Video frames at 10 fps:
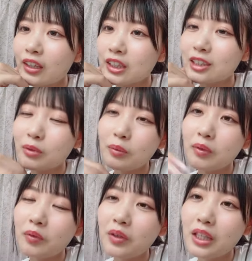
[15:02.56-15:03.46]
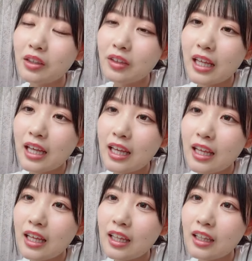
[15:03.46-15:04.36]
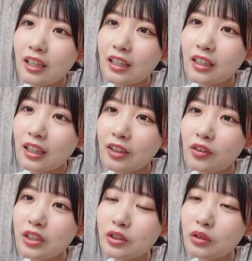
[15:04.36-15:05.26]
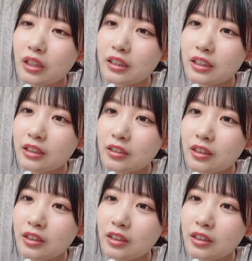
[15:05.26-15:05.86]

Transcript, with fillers: つぼみもいいよねあの衣装が好きす